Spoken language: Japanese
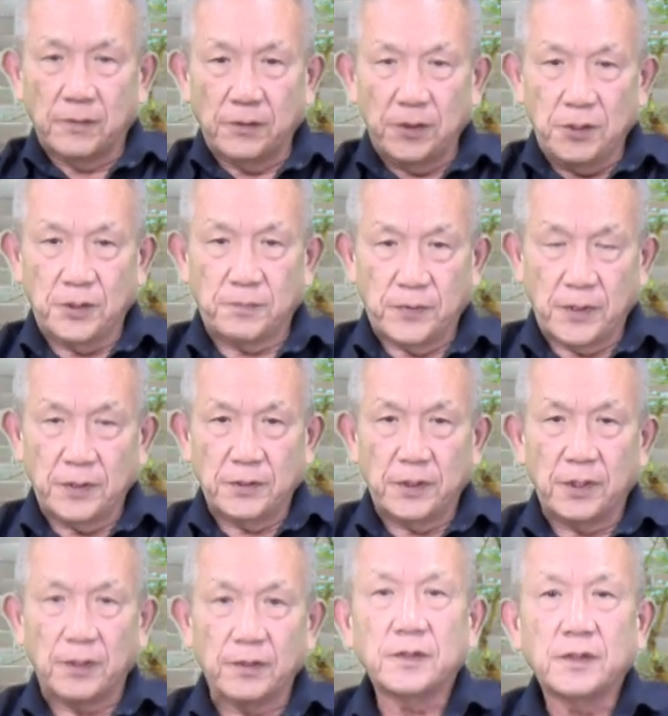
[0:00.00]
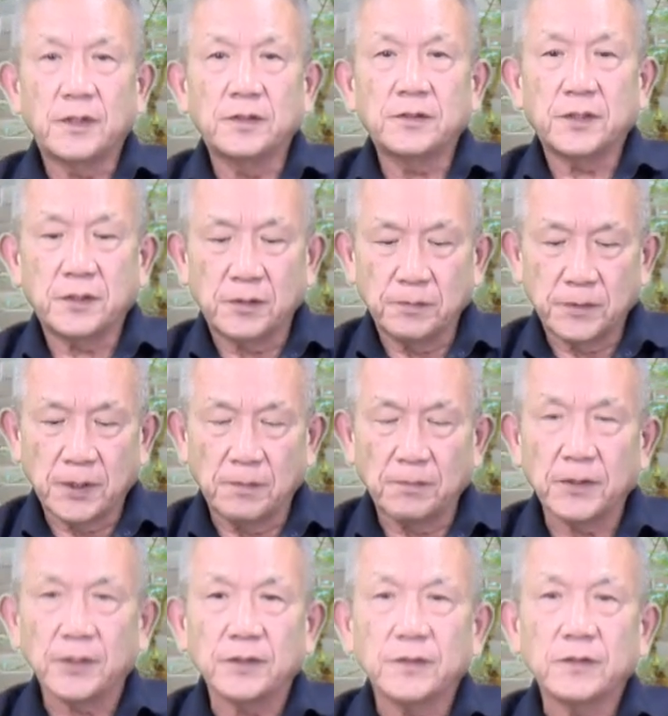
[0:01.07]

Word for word: の1ページでエグゼクティブサマリー